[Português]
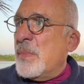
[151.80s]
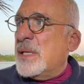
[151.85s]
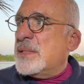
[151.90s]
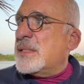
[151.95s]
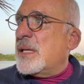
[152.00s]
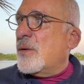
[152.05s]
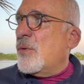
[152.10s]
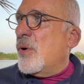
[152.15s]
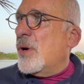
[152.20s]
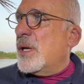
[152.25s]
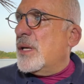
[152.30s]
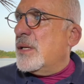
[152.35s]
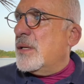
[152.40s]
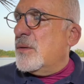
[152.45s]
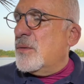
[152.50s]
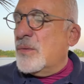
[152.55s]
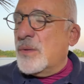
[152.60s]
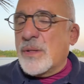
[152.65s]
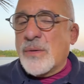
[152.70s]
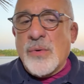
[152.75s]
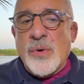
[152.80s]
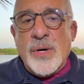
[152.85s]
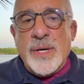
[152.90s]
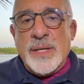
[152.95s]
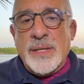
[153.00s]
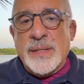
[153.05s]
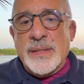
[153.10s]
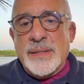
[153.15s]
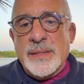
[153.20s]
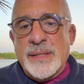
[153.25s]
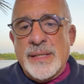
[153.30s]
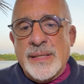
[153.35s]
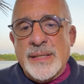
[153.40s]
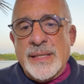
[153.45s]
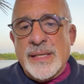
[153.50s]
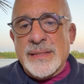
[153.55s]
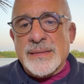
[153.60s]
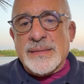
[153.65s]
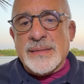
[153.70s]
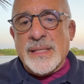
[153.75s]
Mas agora não, agora é
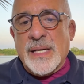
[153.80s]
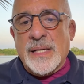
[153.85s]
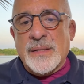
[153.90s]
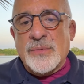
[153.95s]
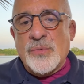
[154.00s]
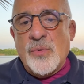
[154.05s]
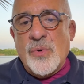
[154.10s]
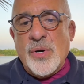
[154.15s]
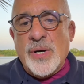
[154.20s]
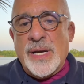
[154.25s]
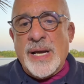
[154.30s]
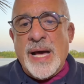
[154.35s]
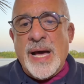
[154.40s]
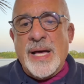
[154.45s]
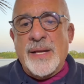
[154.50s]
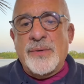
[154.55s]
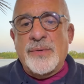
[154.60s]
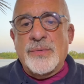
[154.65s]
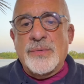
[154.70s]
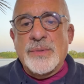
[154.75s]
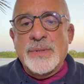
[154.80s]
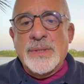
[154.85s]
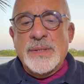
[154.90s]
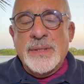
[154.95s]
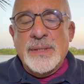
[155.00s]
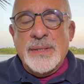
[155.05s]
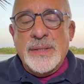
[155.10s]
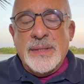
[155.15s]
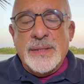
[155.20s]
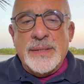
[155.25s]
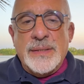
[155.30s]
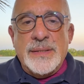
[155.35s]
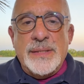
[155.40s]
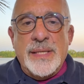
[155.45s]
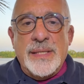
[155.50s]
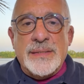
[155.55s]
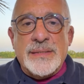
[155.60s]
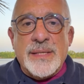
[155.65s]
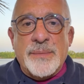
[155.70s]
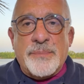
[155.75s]
engraçado. O horário
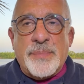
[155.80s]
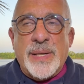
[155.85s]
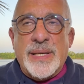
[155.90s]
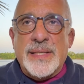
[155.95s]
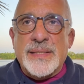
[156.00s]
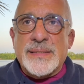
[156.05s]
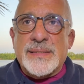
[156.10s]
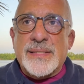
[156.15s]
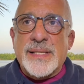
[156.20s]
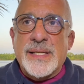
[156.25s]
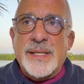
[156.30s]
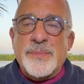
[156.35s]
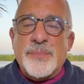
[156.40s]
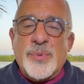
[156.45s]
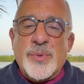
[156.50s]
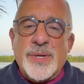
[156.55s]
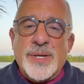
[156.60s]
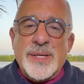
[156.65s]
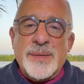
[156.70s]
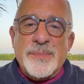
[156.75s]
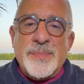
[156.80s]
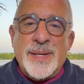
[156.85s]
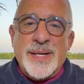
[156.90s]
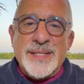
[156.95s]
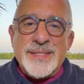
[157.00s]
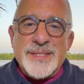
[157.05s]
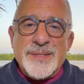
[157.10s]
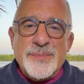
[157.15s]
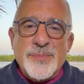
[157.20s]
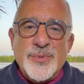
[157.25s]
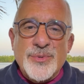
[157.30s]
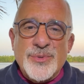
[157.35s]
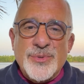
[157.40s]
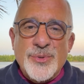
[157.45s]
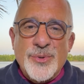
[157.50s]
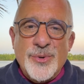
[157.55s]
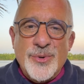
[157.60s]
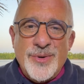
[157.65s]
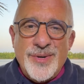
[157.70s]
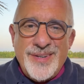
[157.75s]
deles aparecerem por aqui parece que
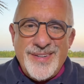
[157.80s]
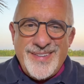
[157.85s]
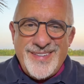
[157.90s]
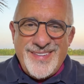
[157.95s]
mudou.